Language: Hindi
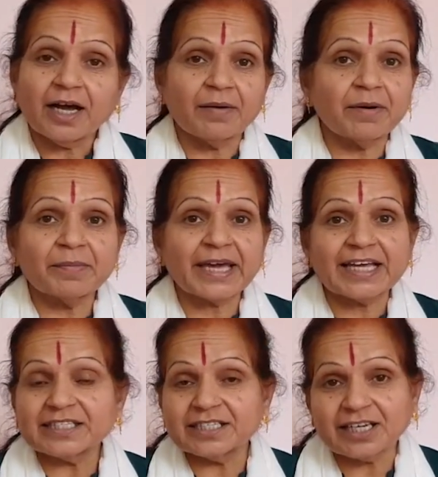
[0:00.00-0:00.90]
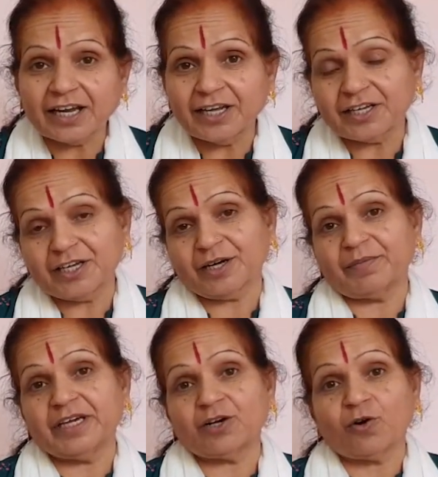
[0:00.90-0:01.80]
अब हम कैसे जाने कि
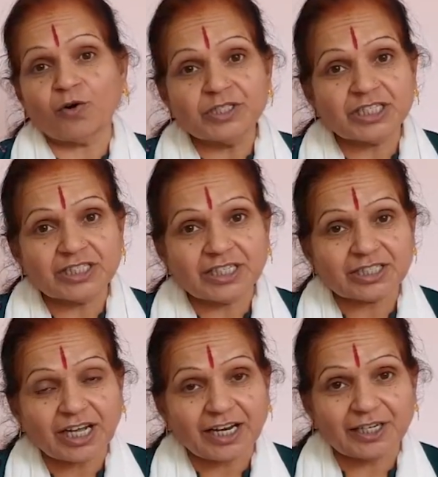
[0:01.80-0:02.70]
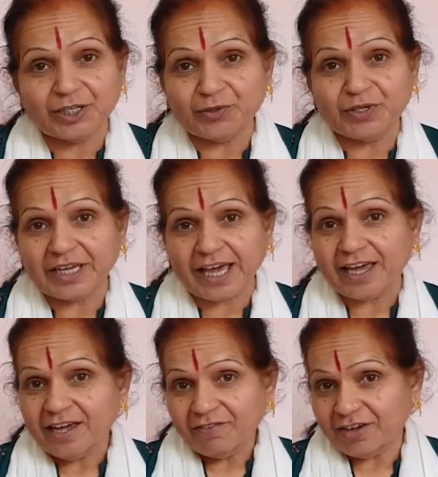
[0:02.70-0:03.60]
हमें कौन सी दशा लगी हुई है
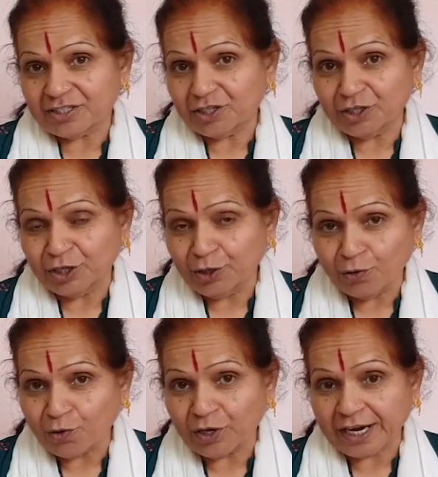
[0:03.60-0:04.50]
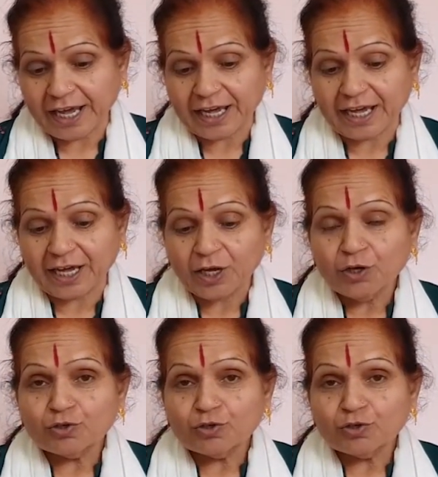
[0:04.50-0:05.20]
वैसे ये नौ ग्रह हैं